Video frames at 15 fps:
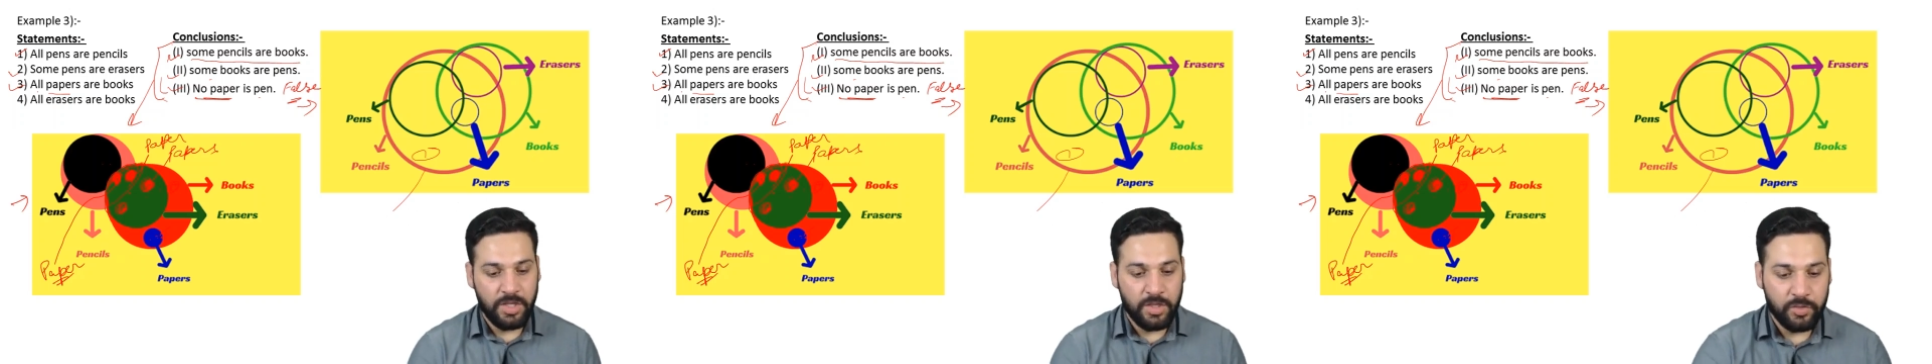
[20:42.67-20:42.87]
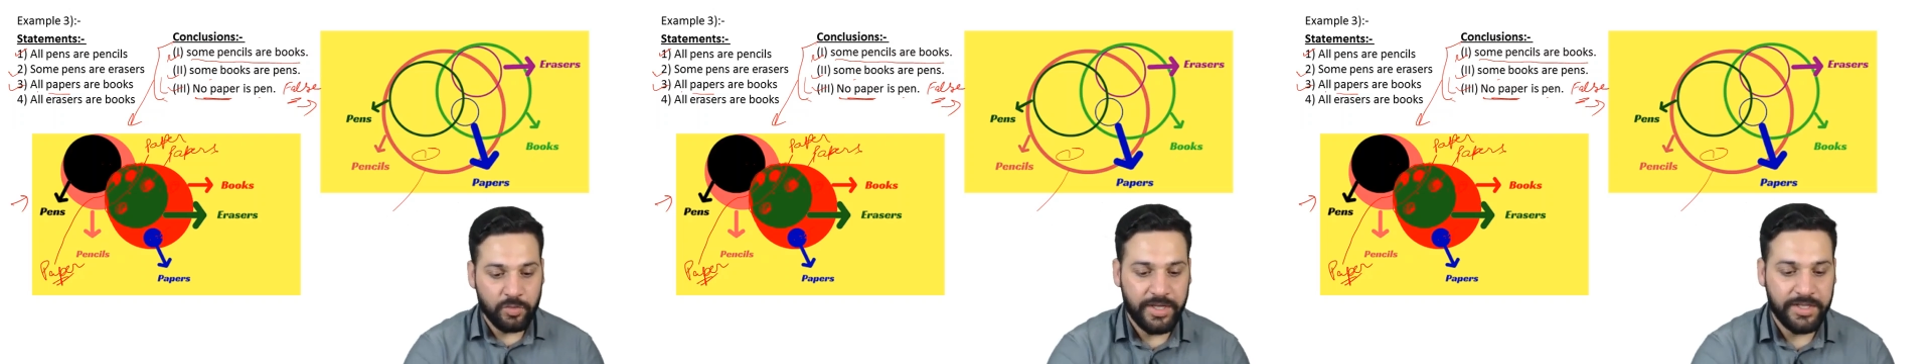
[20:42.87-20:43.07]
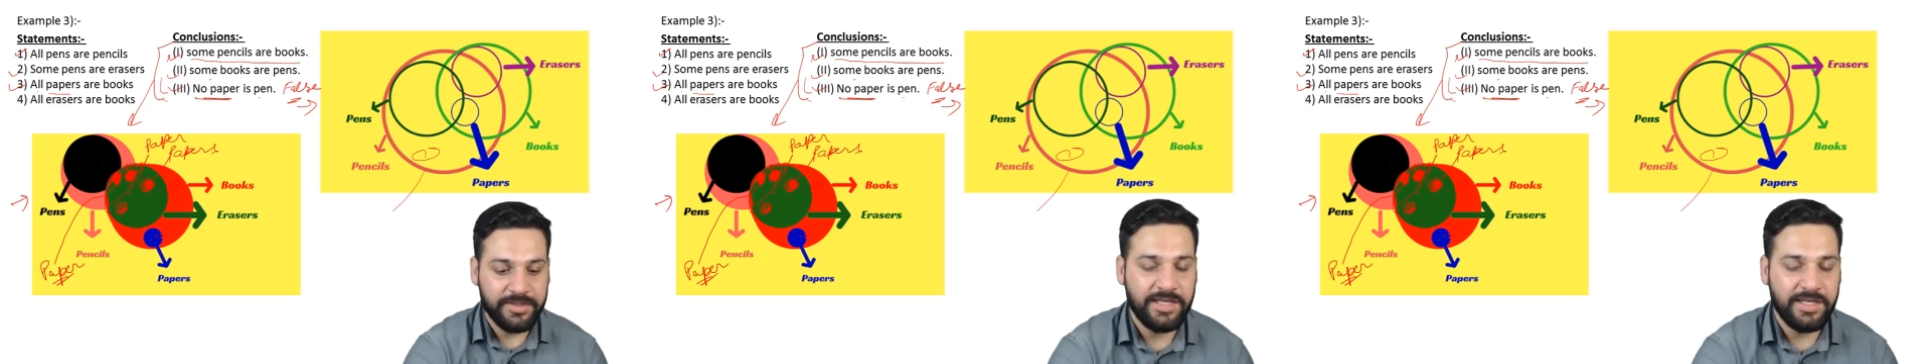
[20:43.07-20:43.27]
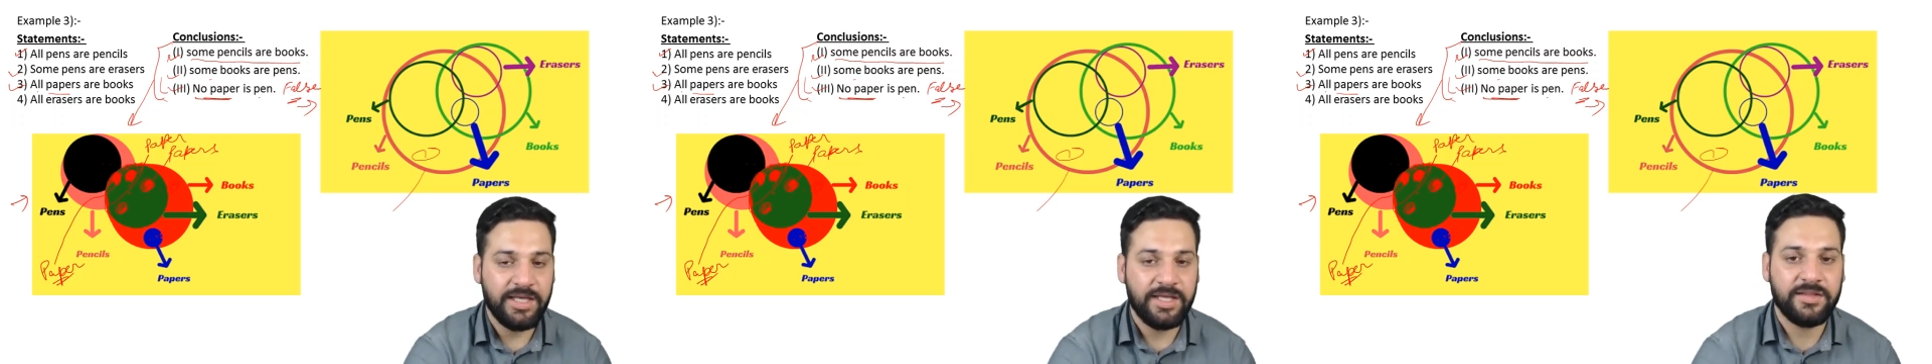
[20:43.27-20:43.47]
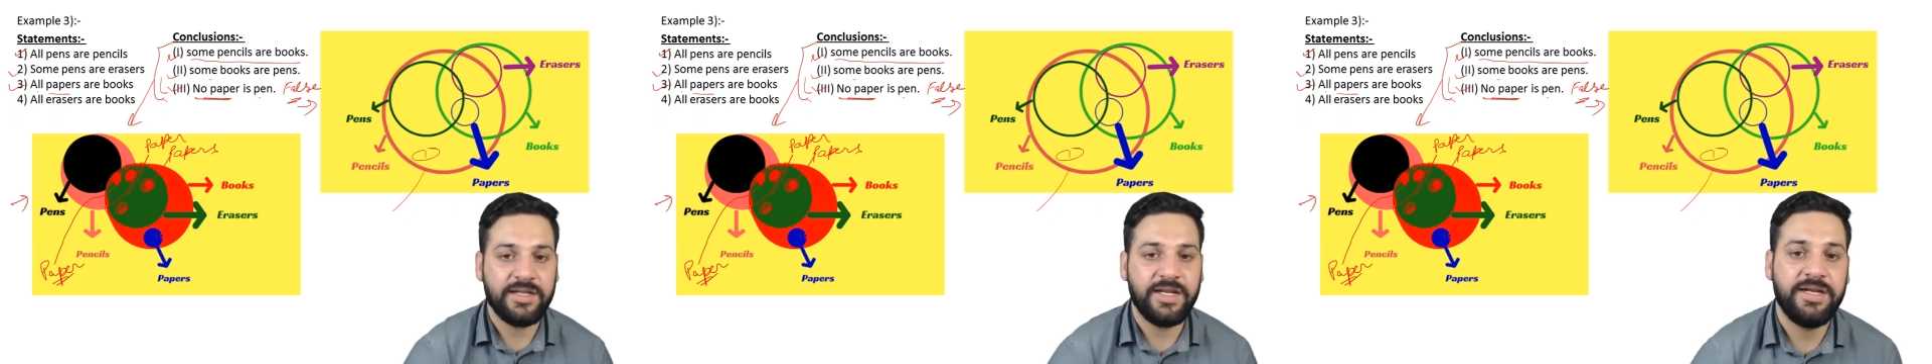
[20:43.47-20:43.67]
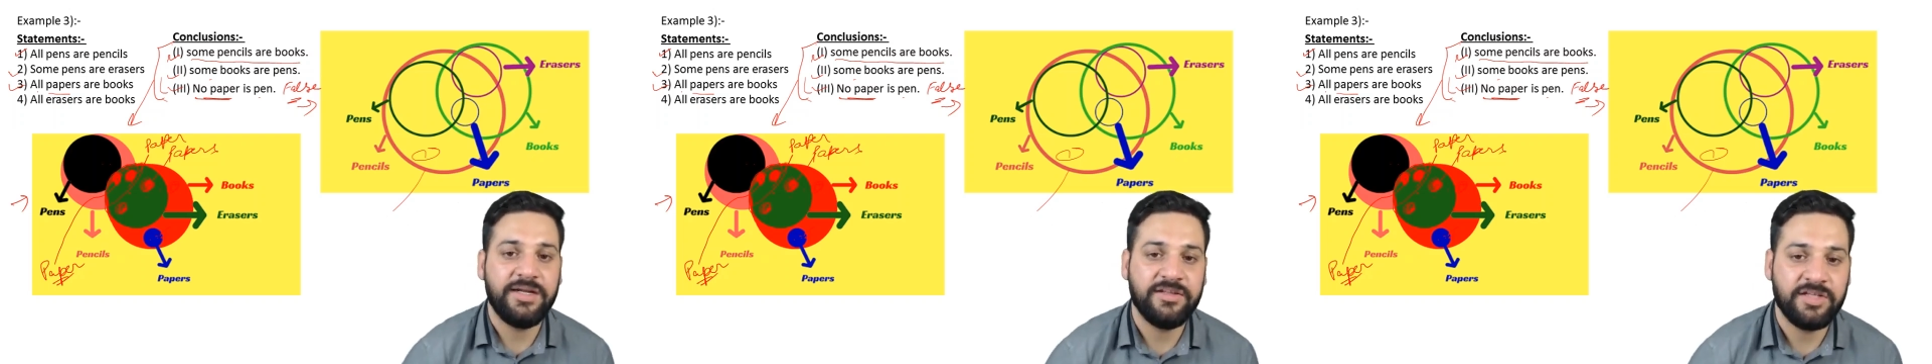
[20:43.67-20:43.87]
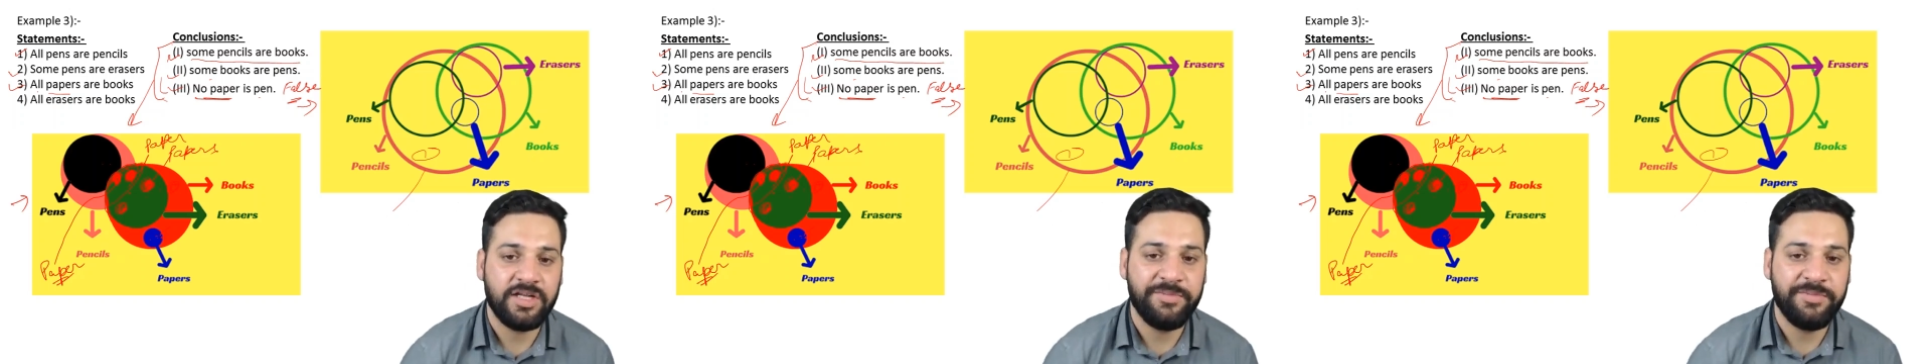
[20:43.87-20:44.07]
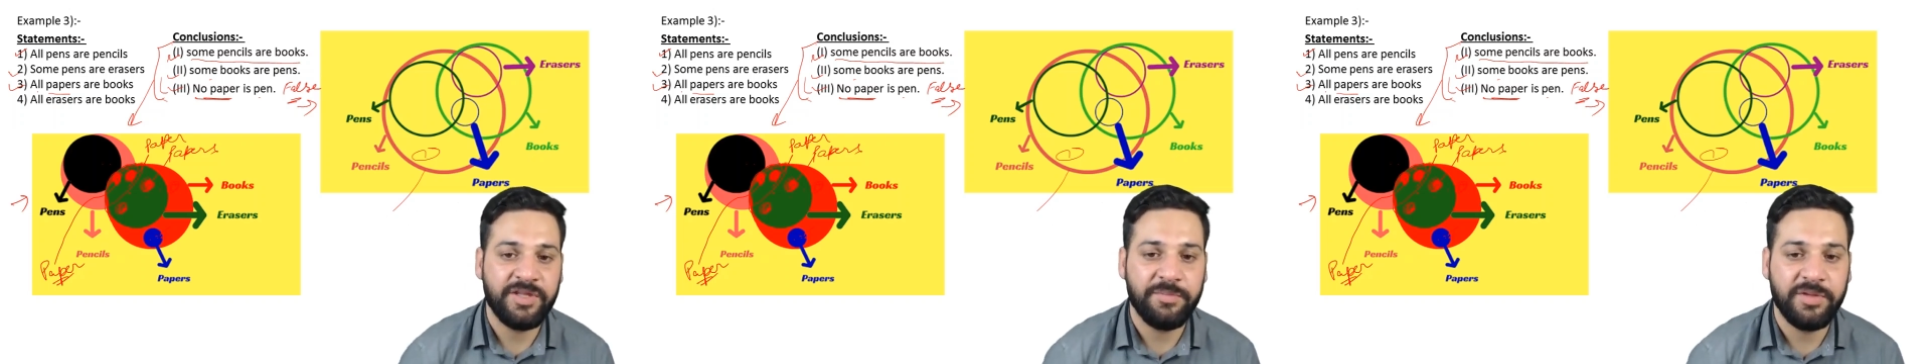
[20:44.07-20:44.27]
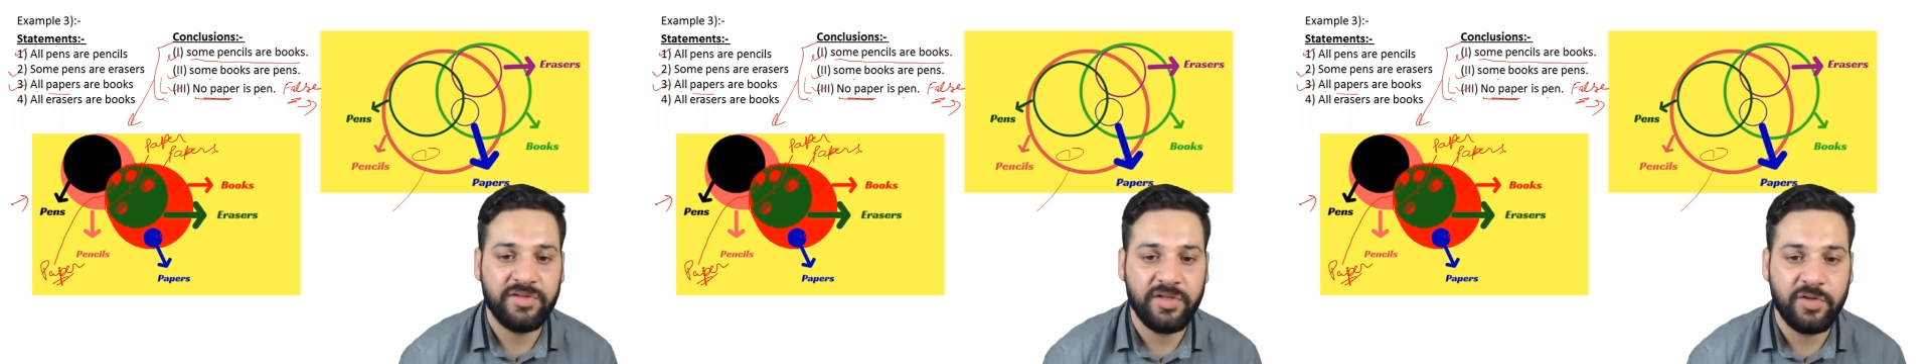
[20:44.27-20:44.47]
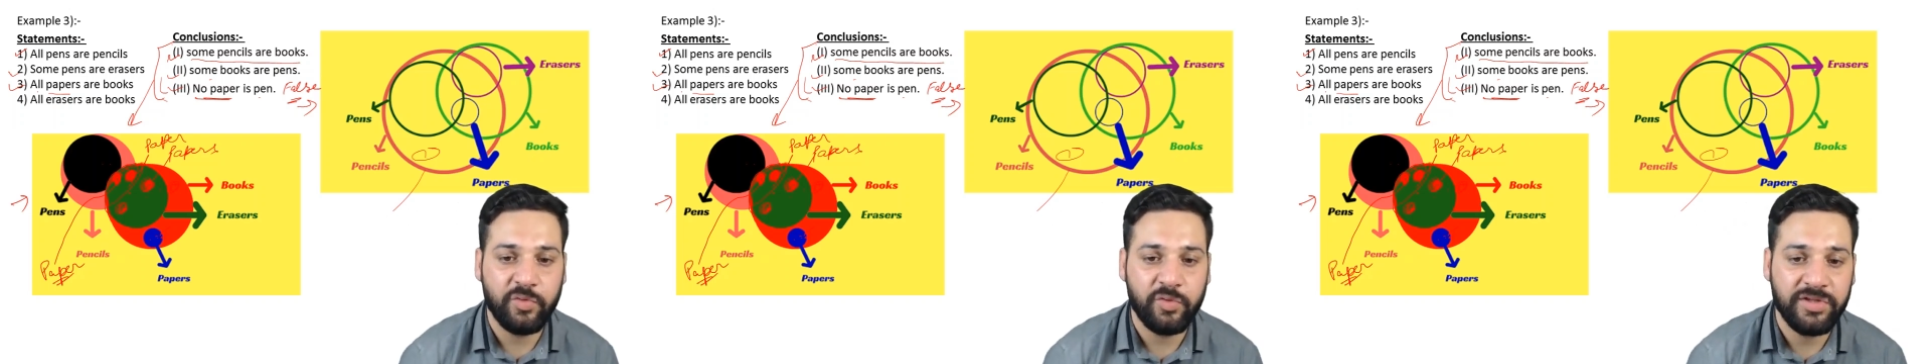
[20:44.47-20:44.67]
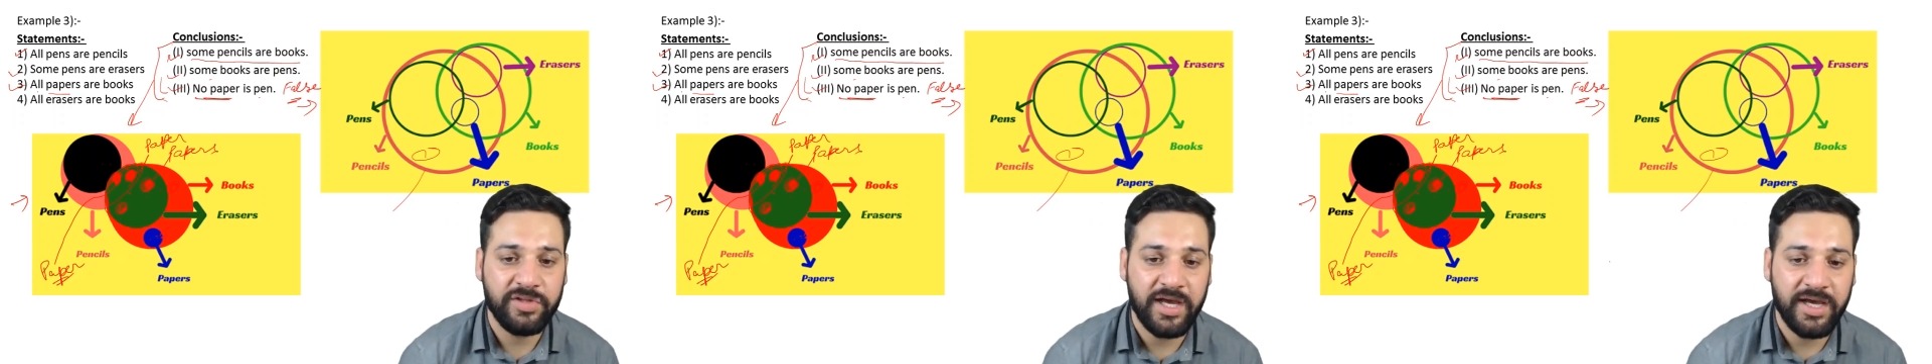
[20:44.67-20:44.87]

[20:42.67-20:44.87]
तो आज के लिए इतना ही डिस्क्रिप्शन पे ज़रूर